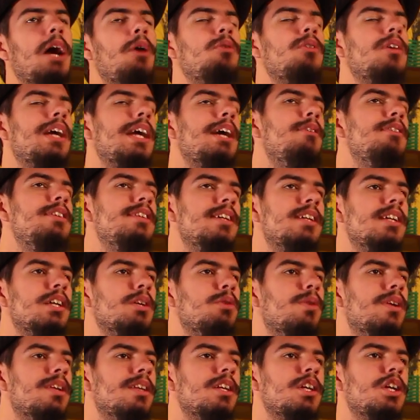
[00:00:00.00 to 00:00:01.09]
Aunque hoy se
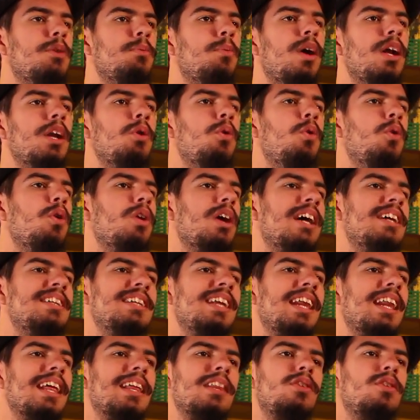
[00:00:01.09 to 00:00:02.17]
recuerde como algo
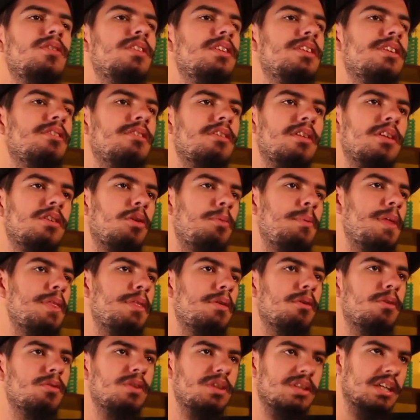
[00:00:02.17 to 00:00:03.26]
casi anecdótico del
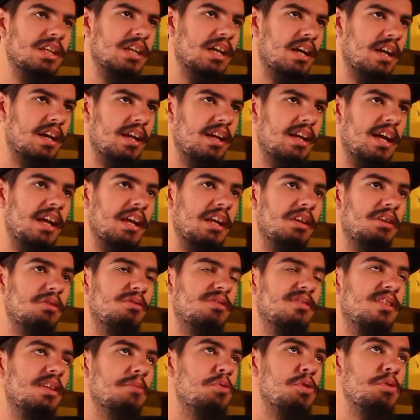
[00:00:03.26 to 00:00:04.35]
comienzo de nuestra carrera y no
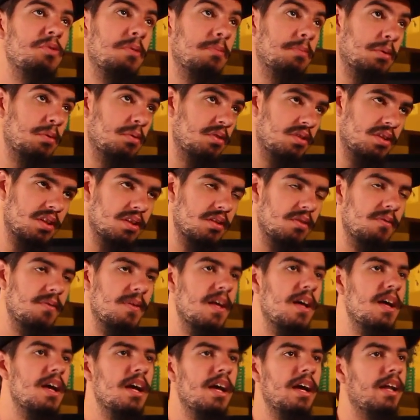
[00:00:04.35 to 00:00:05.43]
esté muy bien producido,
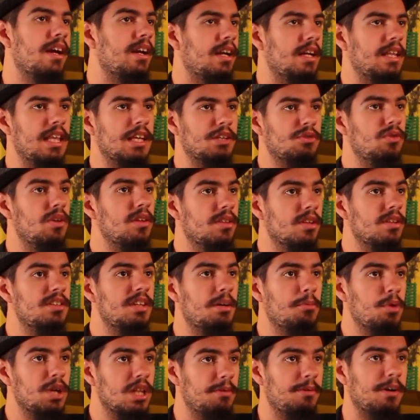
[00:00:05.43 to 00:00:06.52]
en realidad es una
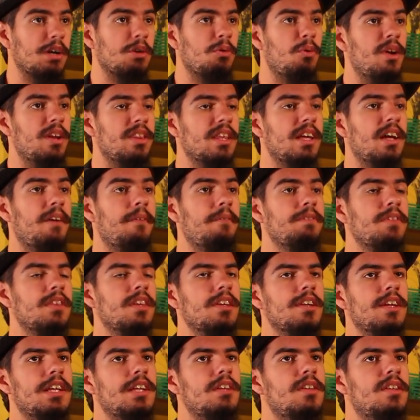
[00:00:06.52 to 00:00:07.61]
cinta muy de vanguardia.
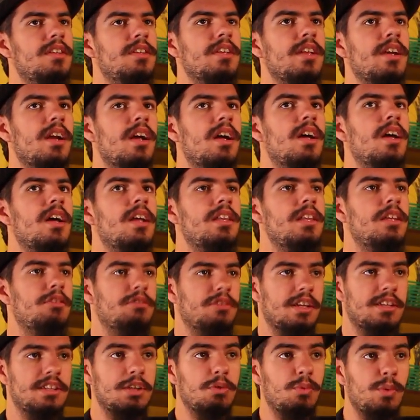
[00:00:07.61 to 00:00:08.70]
Quiero decir, de los
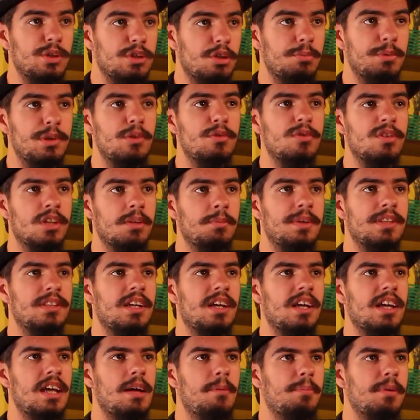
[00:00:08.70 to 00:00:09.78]
casi 4 minutos de
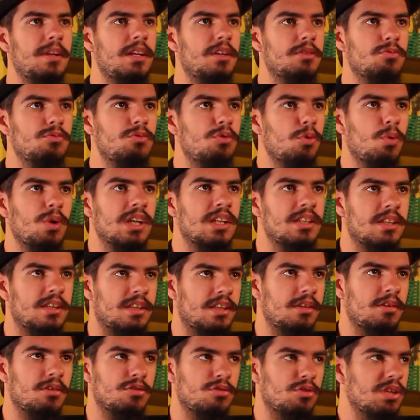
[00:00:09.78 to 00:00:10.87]
metraje, apenas
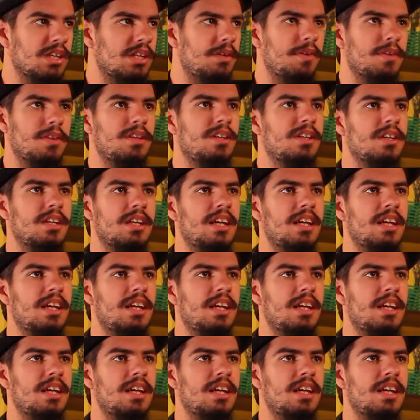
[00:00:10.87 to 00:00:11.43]
1.45 son grabaciones